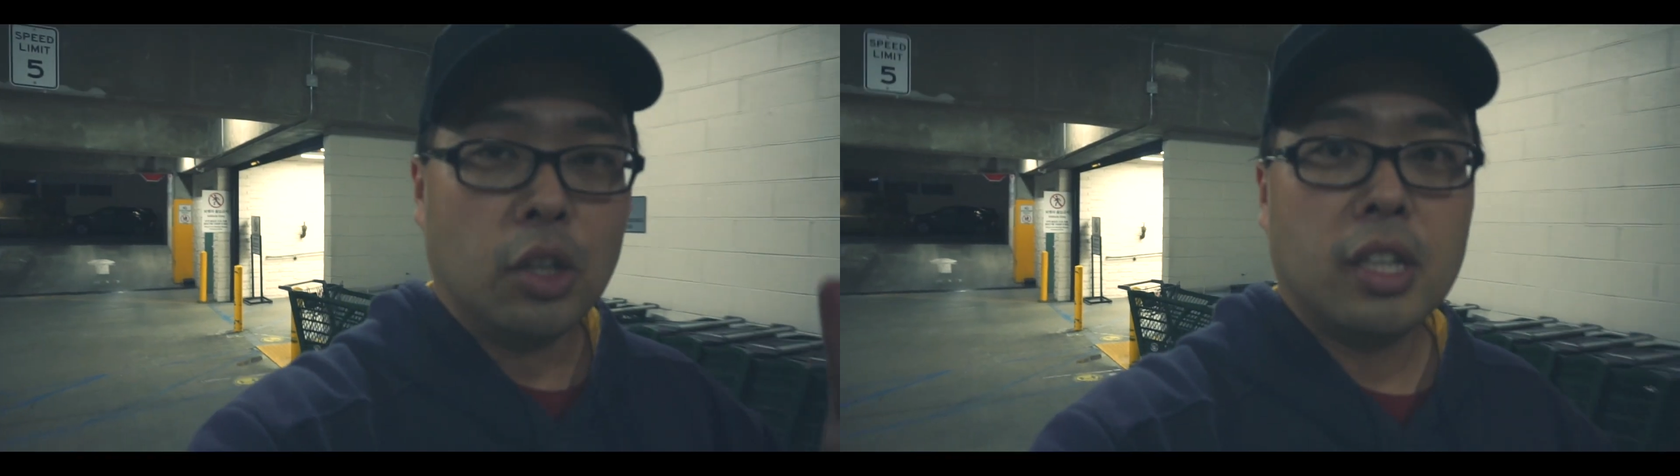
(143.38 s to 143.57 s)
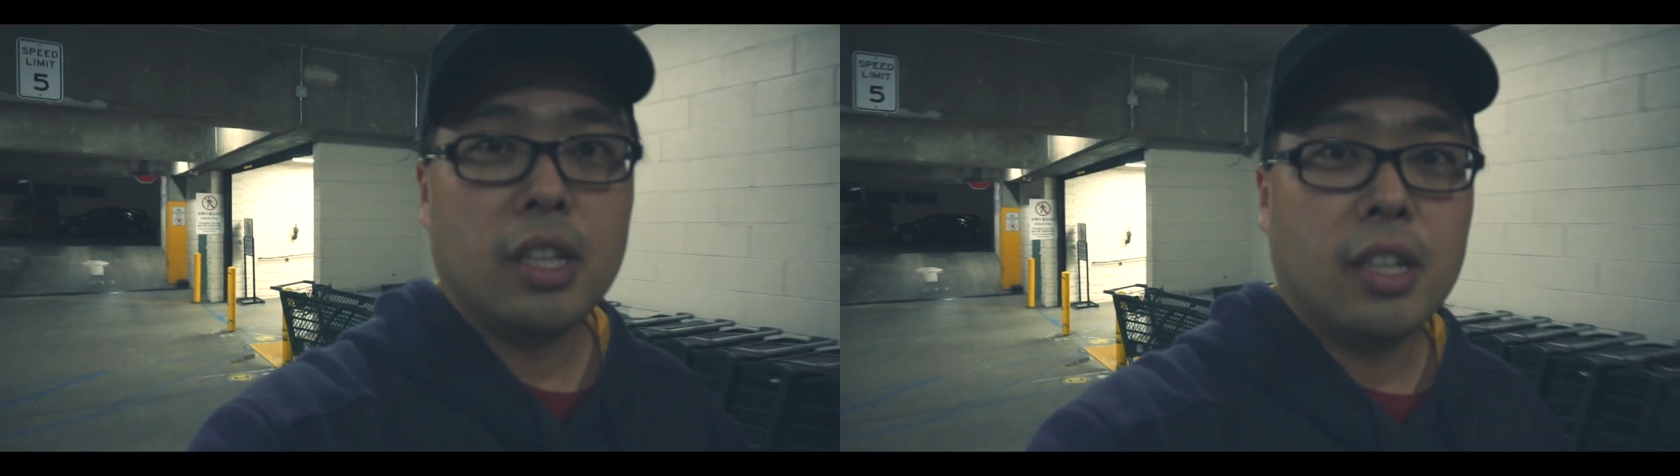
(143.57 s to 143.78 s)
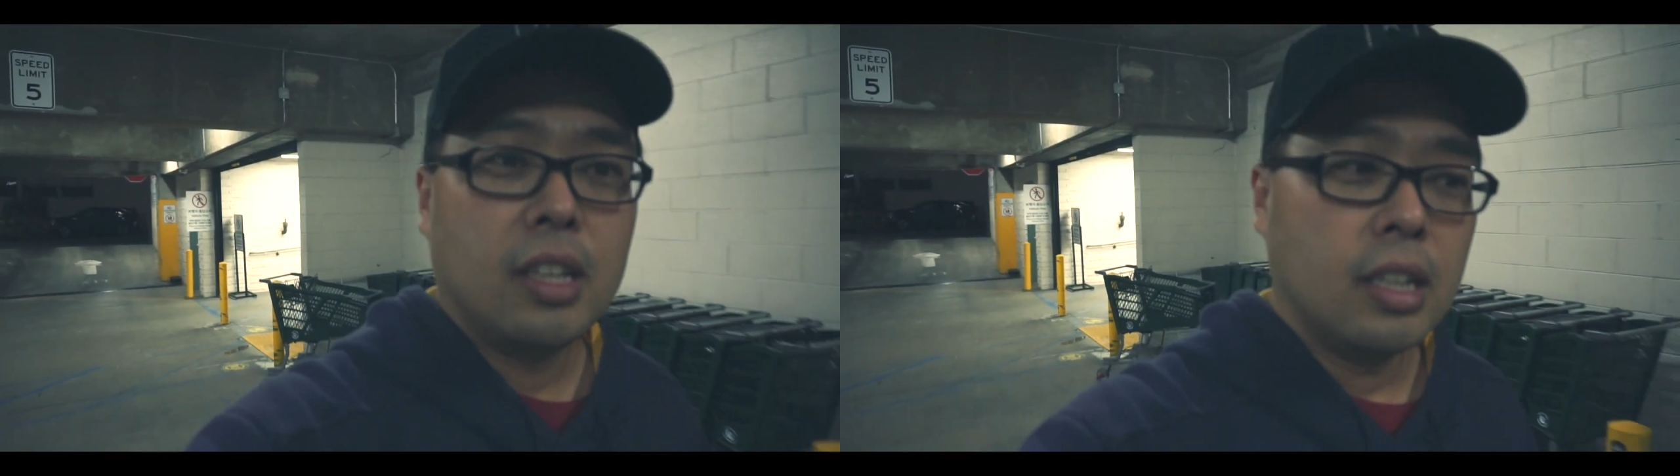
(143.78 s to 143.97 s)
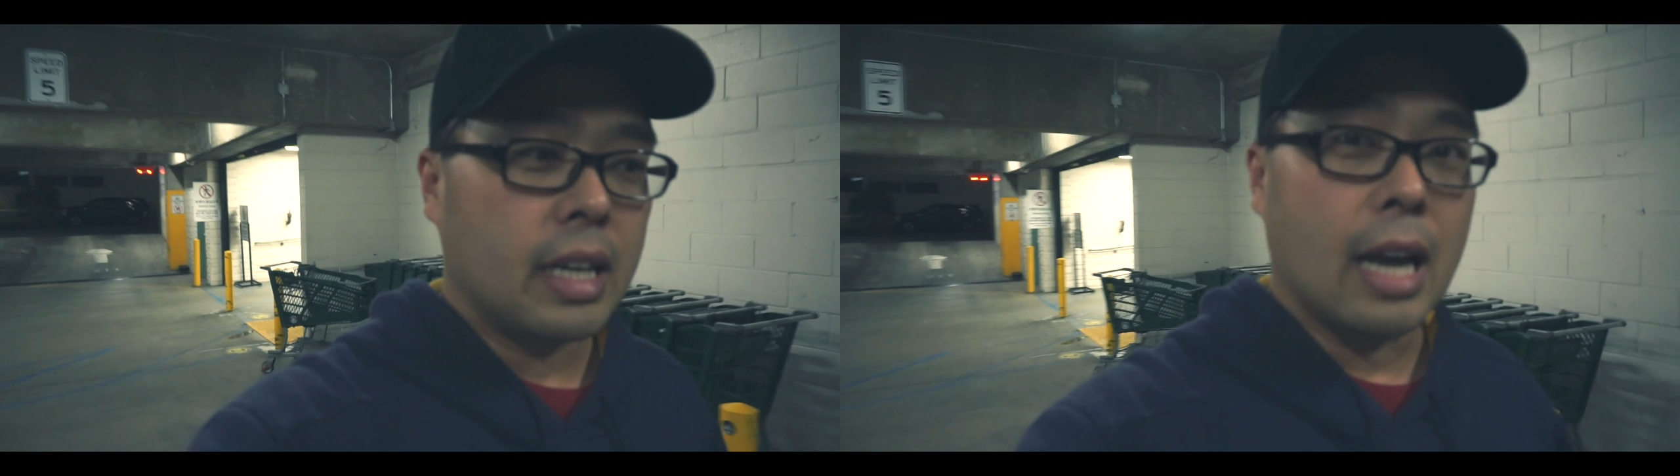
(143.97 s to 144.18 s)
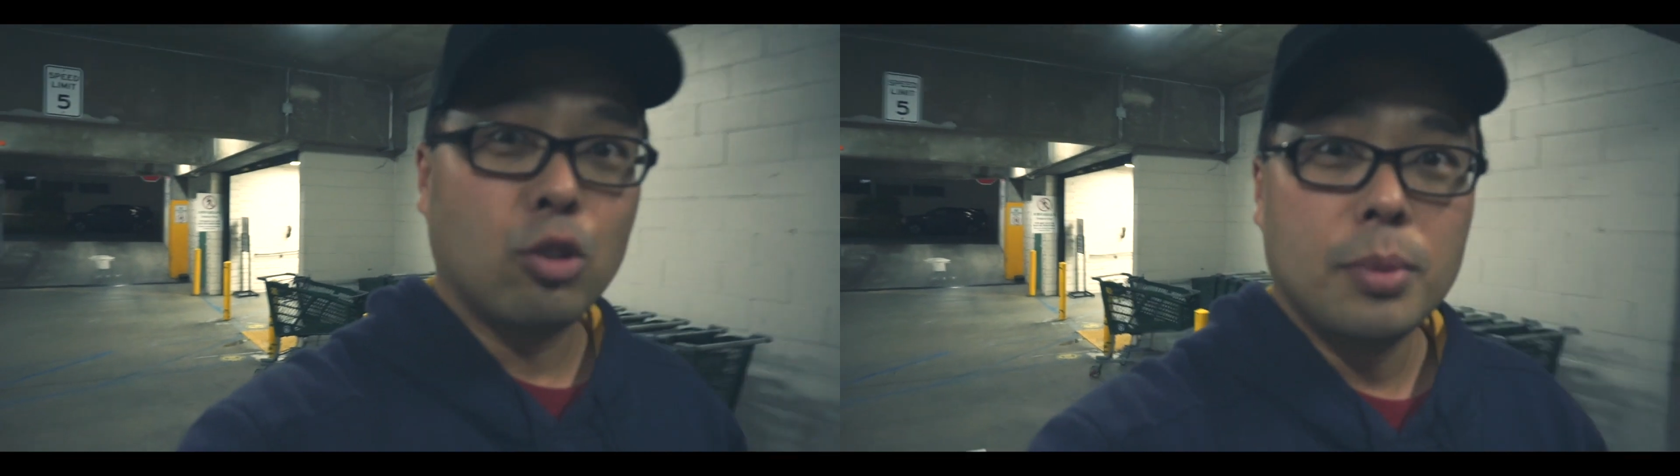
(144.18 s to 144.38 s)
여기
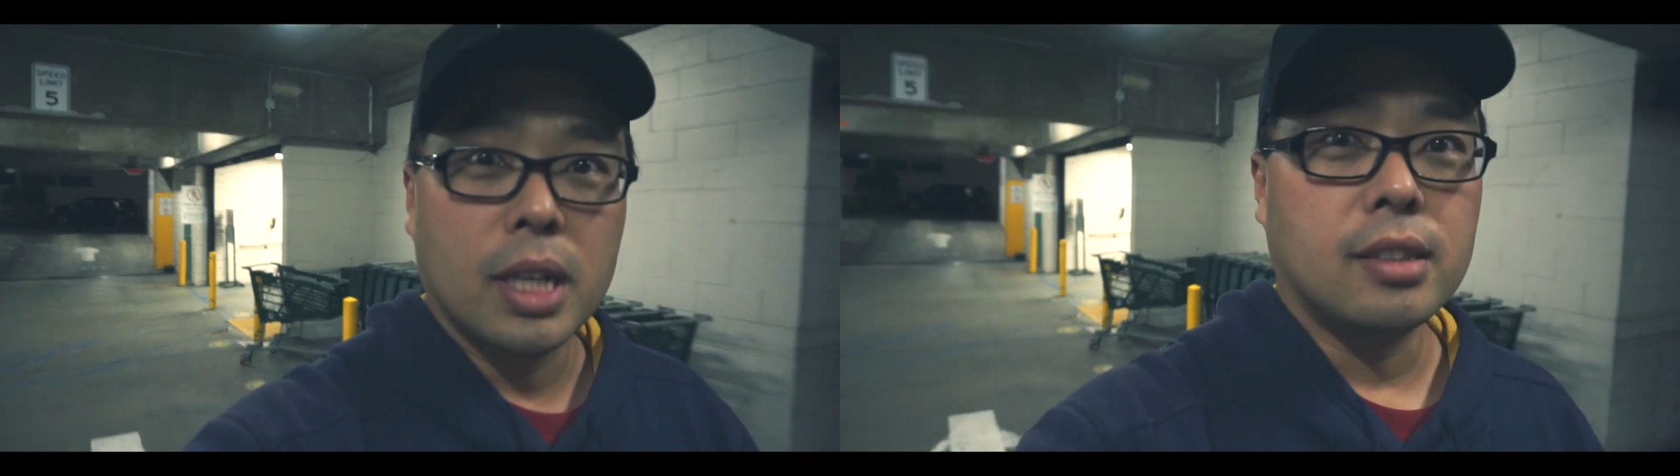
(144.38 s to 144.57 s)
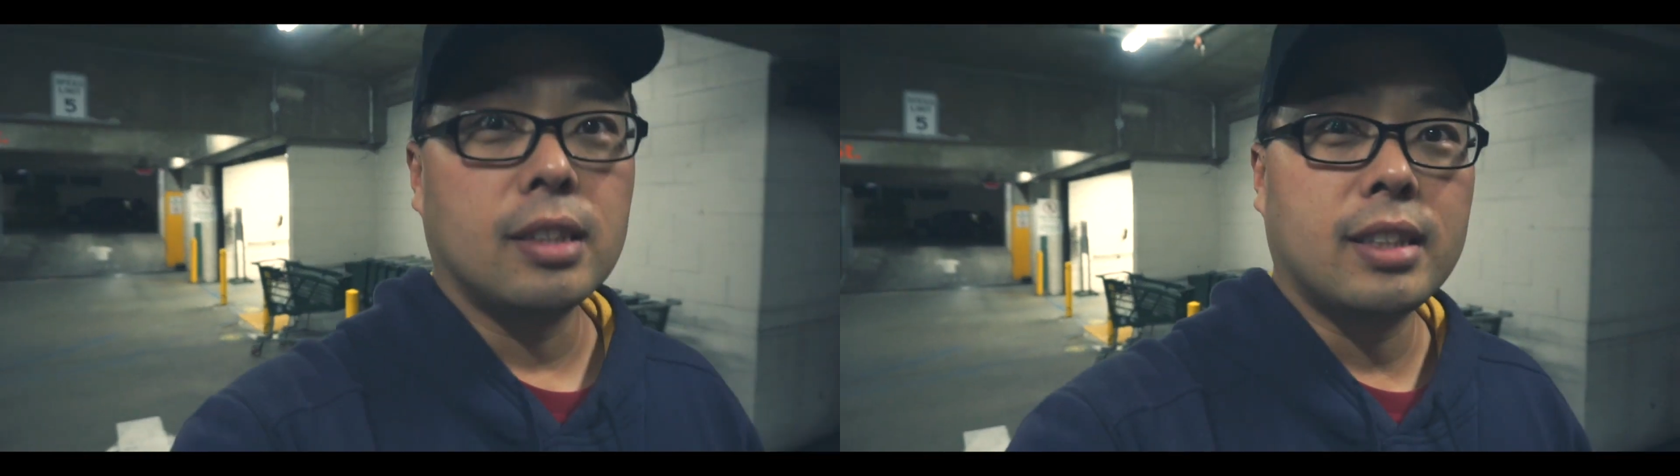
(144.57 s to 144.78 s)
가주마켓을